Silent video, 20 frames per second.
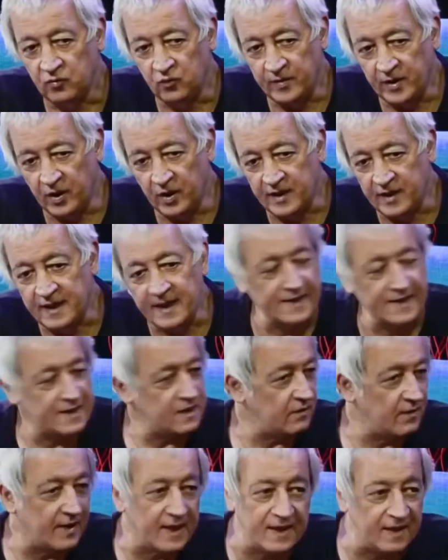hubieron idas
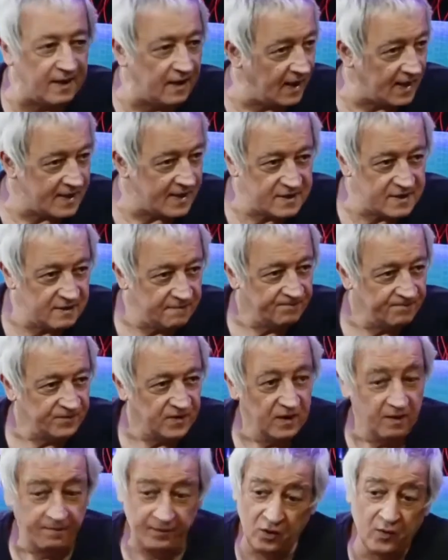y venidas.
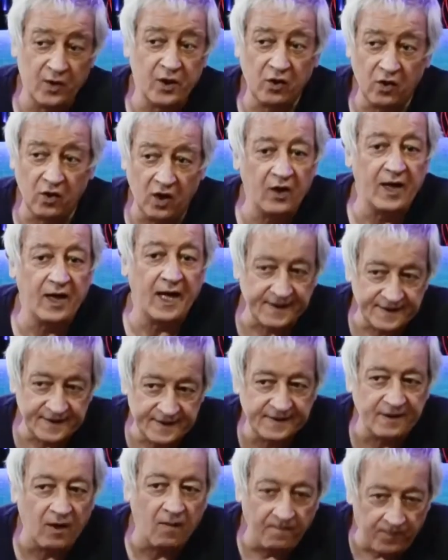Pero bueno, ahora que
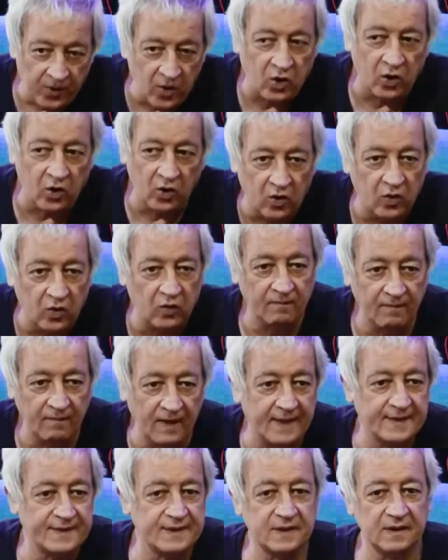está un poco
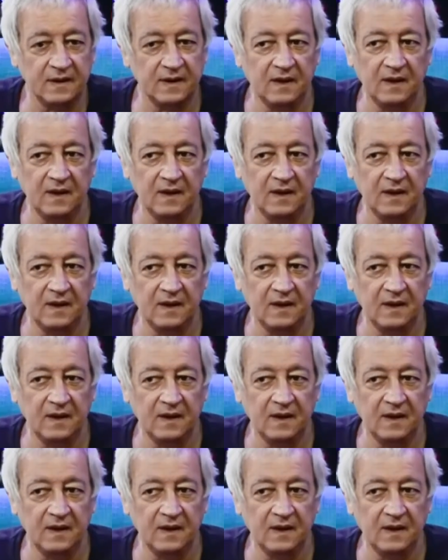más